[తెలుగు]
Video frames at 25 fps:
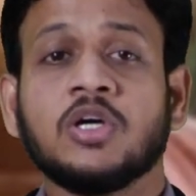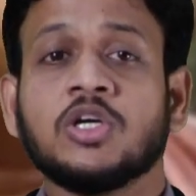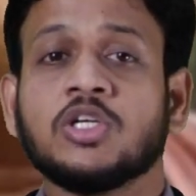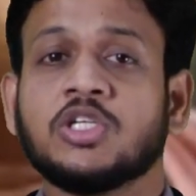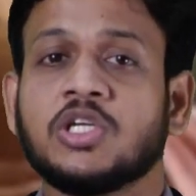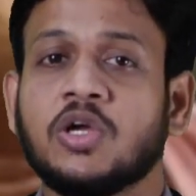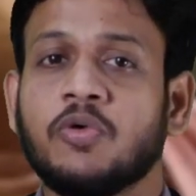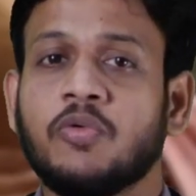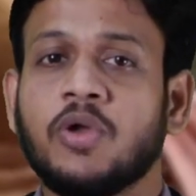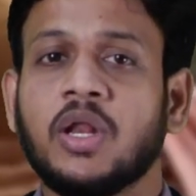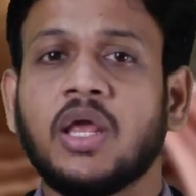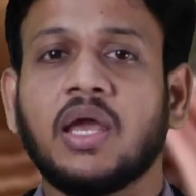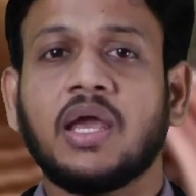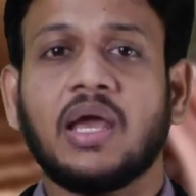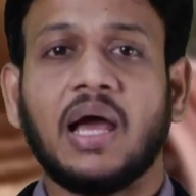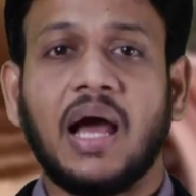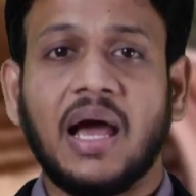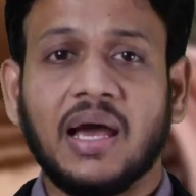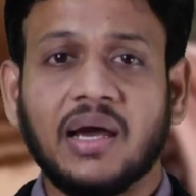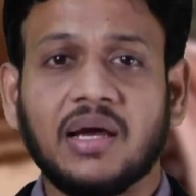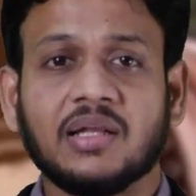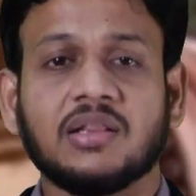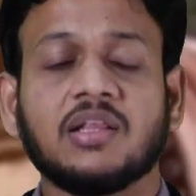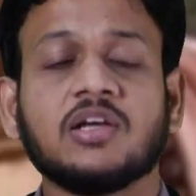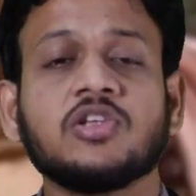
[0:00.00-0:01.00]
శివునికి
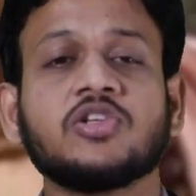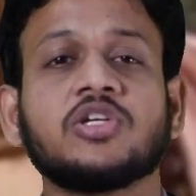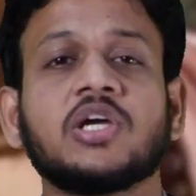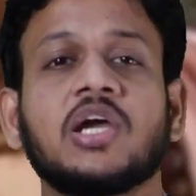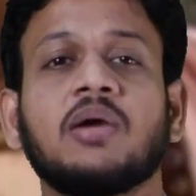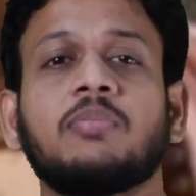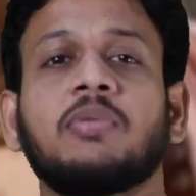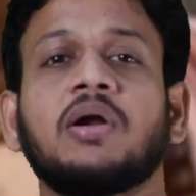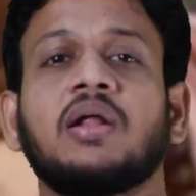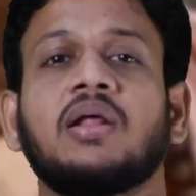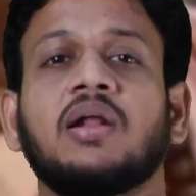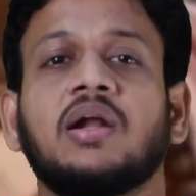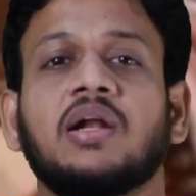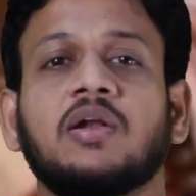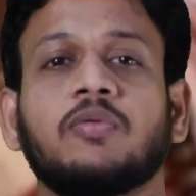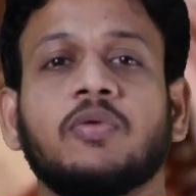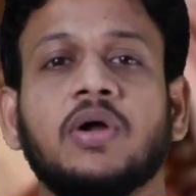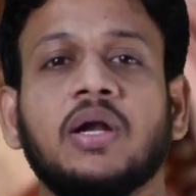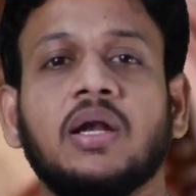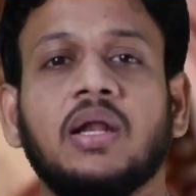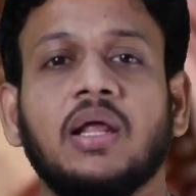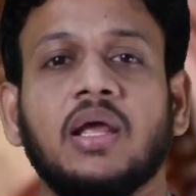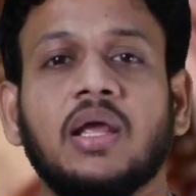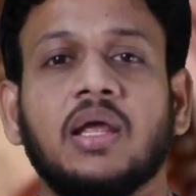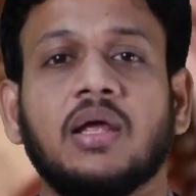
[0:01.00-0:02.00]
అంకితం
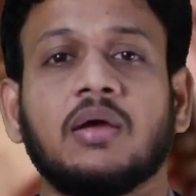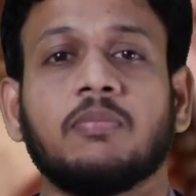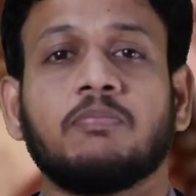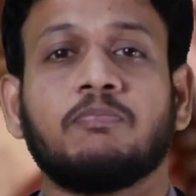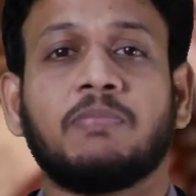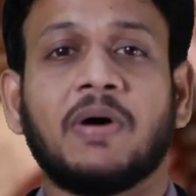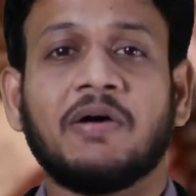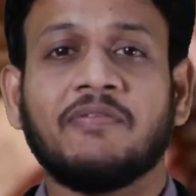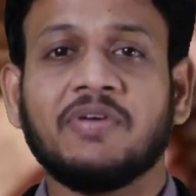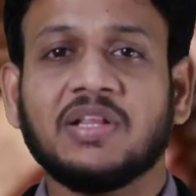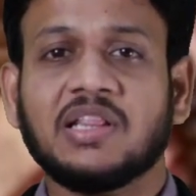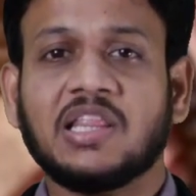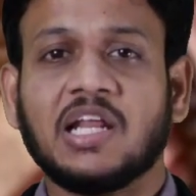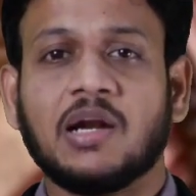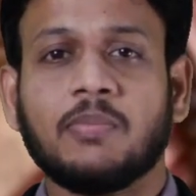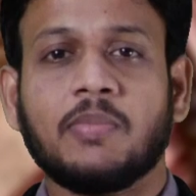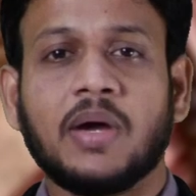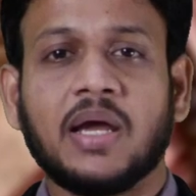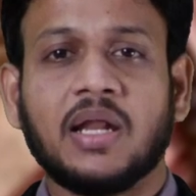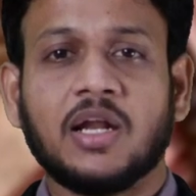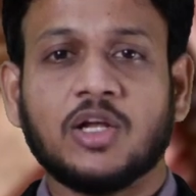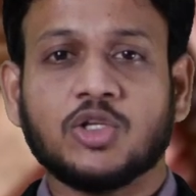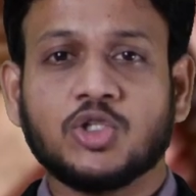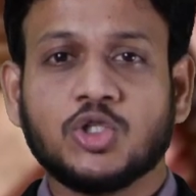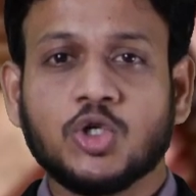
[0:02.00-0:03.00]
చేయబడినటువంటి
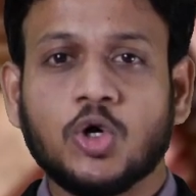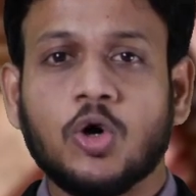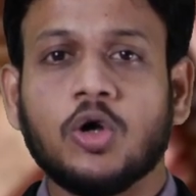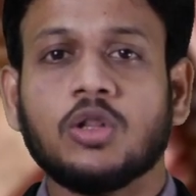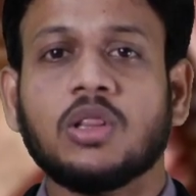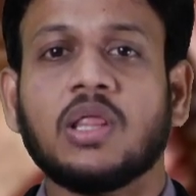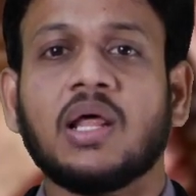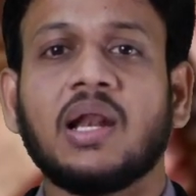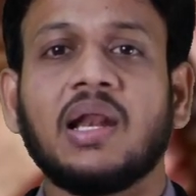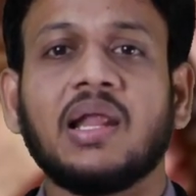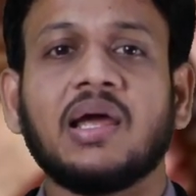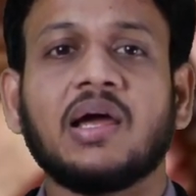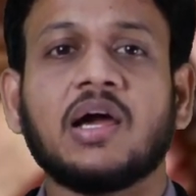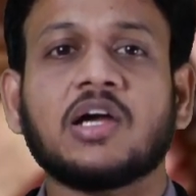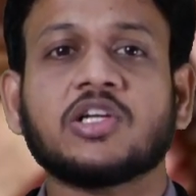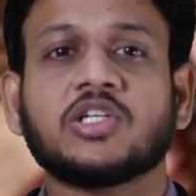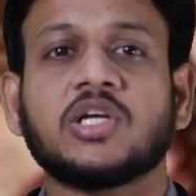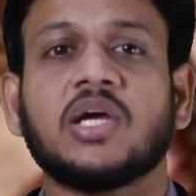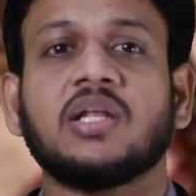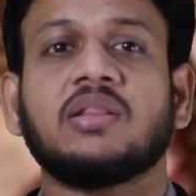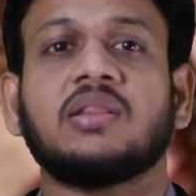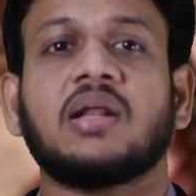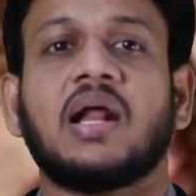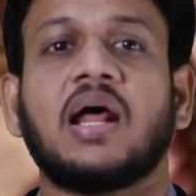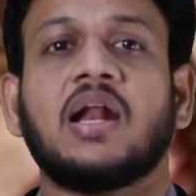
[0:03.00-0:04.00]
పవిత్రమైన జ్యోతిర్లింగ
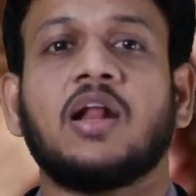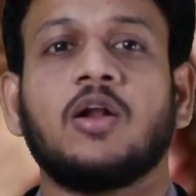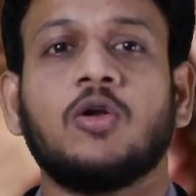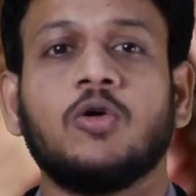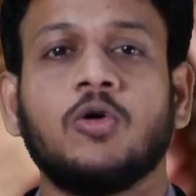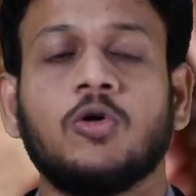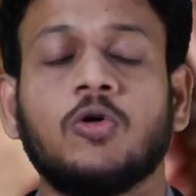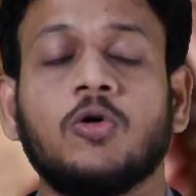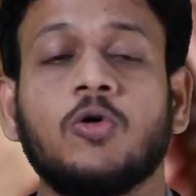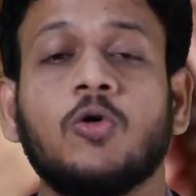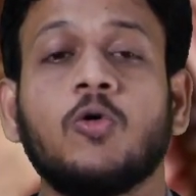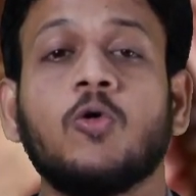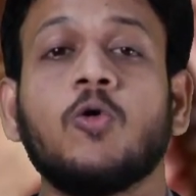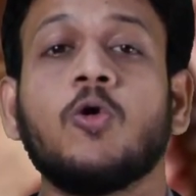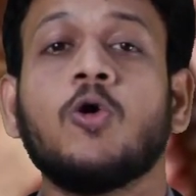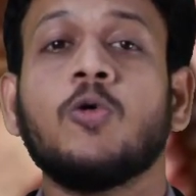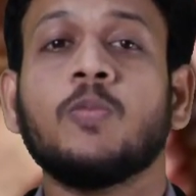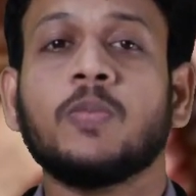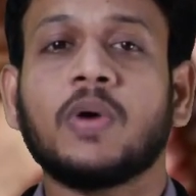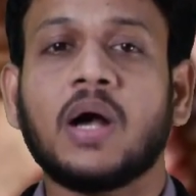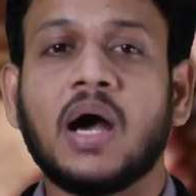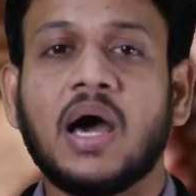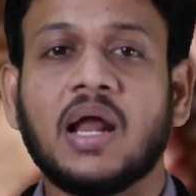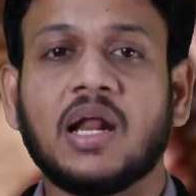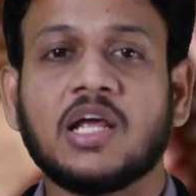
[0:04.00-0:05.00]
క్షేత్రాలలో
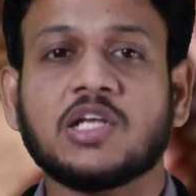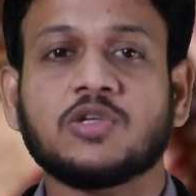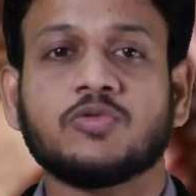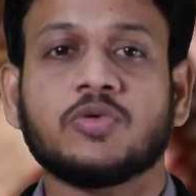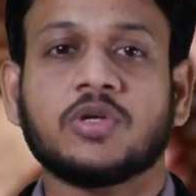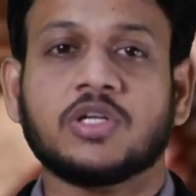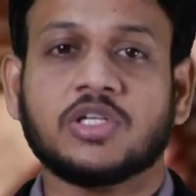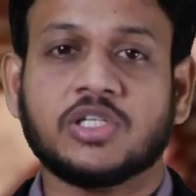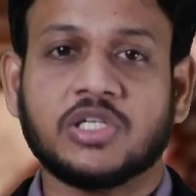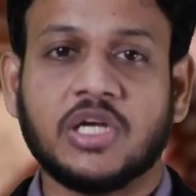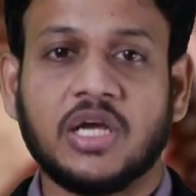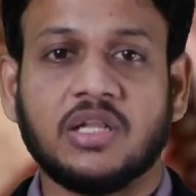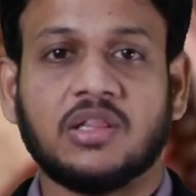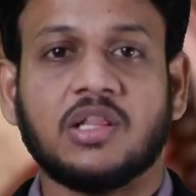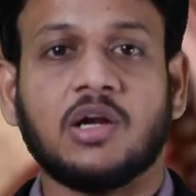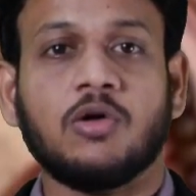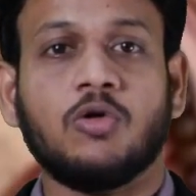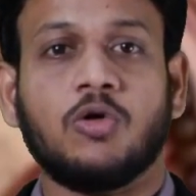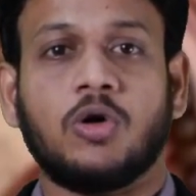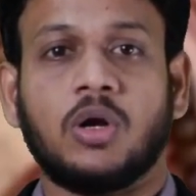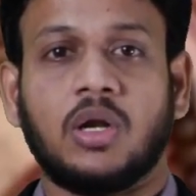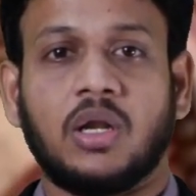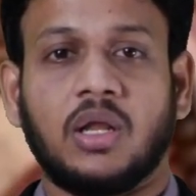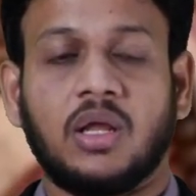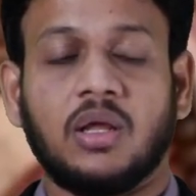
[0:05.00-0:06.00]
ఓంకారేశ్వర్ క్షేత్రం
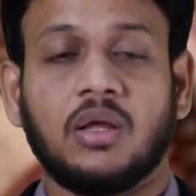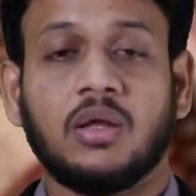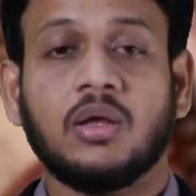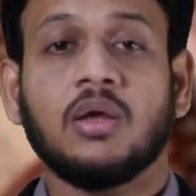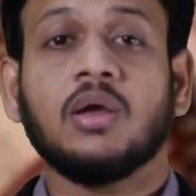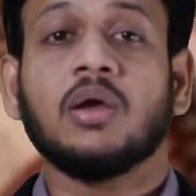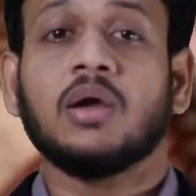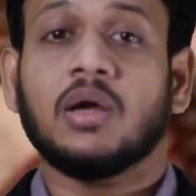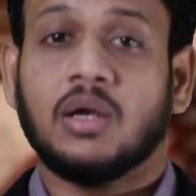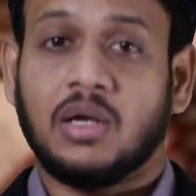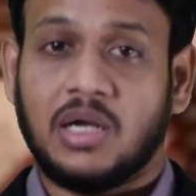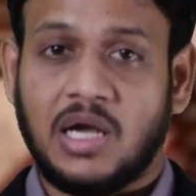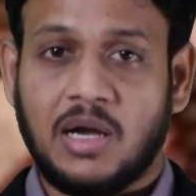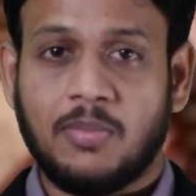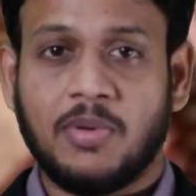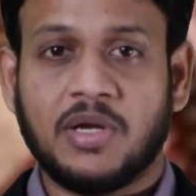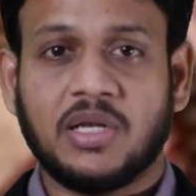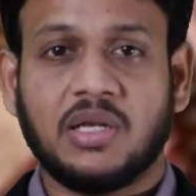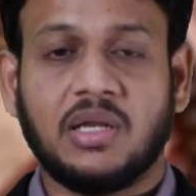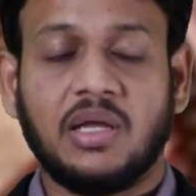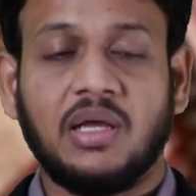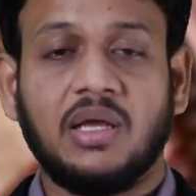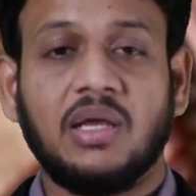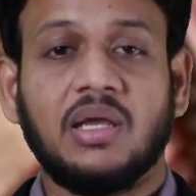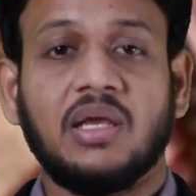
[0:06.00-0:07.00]
ఒకటి
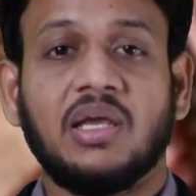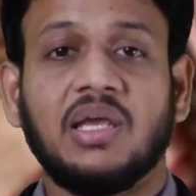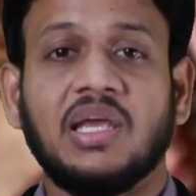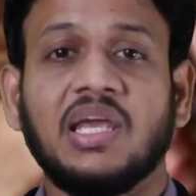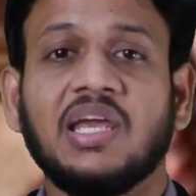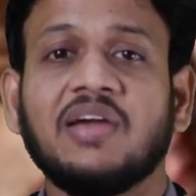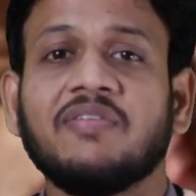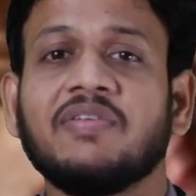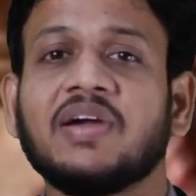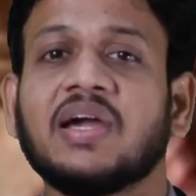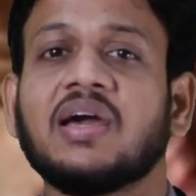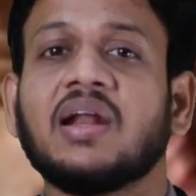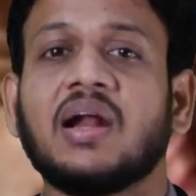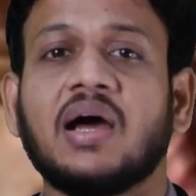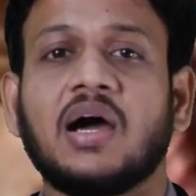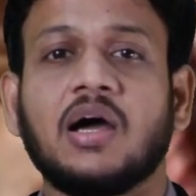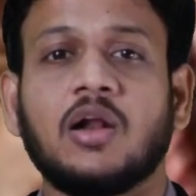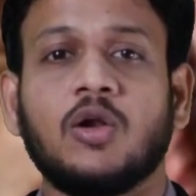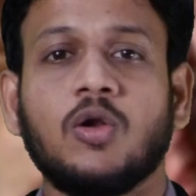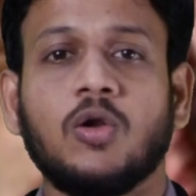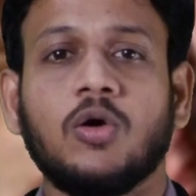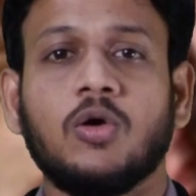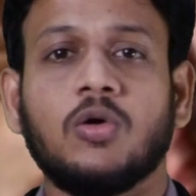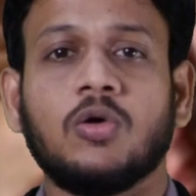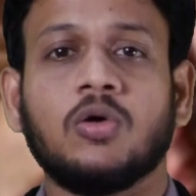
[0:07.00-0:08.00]
కాబట్టి ఈ
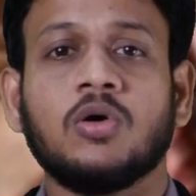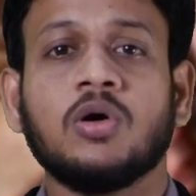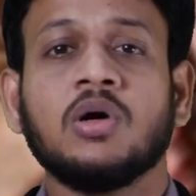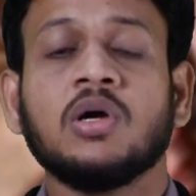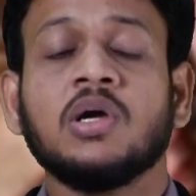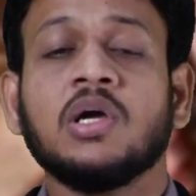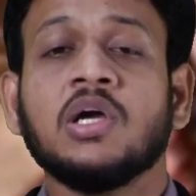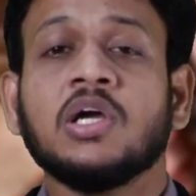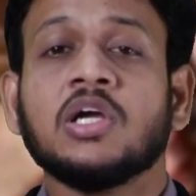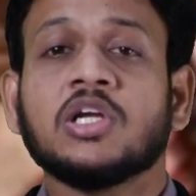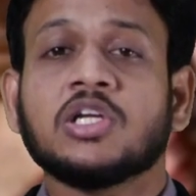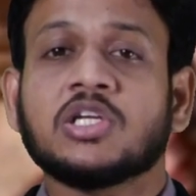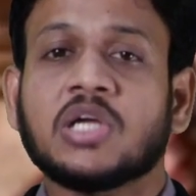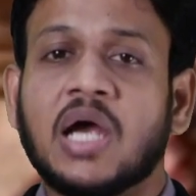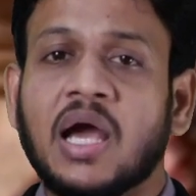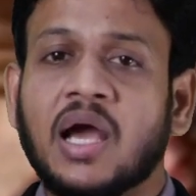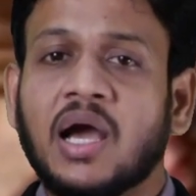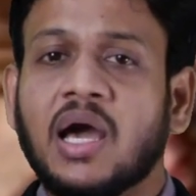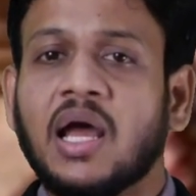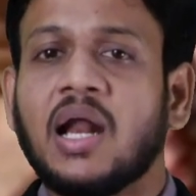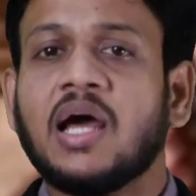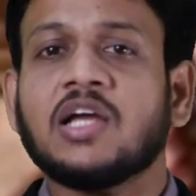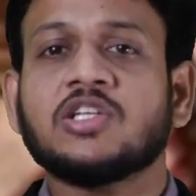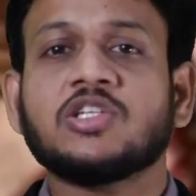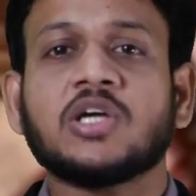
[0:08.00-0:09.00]
విగ్రహంలో
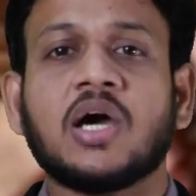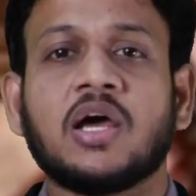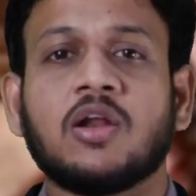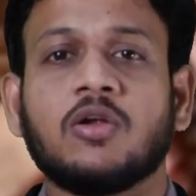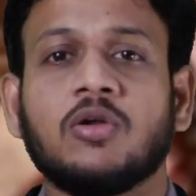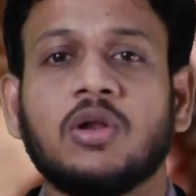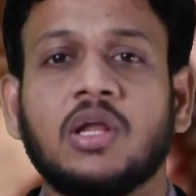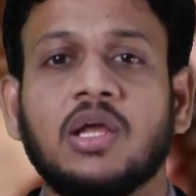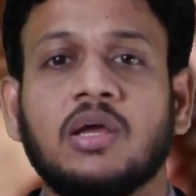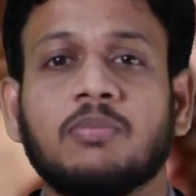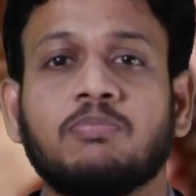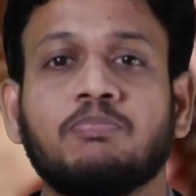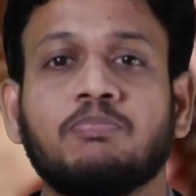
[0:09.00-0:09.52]
శంకరాచార్యుని